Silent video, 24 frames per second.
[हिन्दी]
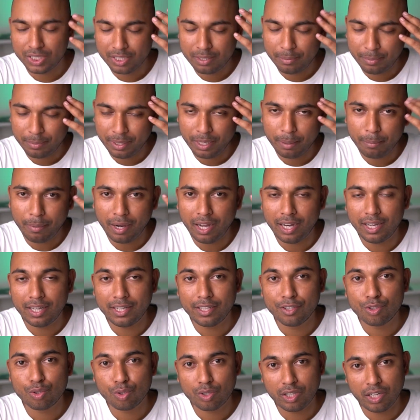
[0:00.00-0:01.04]
जैसे मेरे बाल
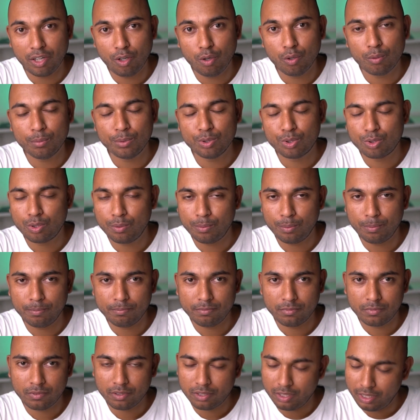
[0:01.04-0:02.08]
नहीं है तो कई लोग मुझको
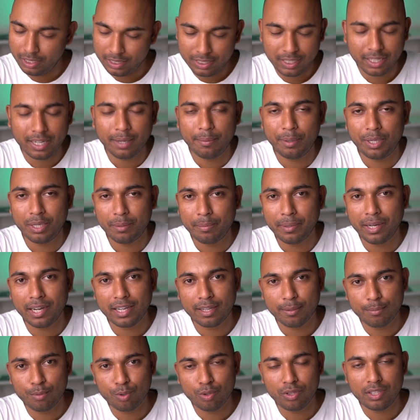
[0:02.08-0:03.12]
नीचे कमेंट में
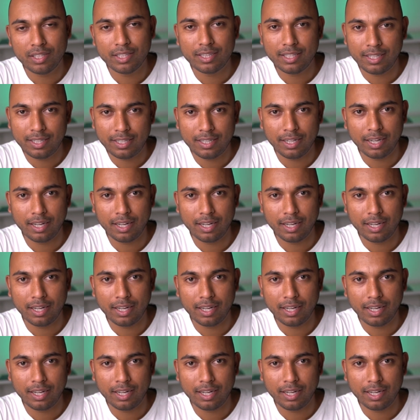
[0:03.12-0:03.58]
आके बोल देते हैं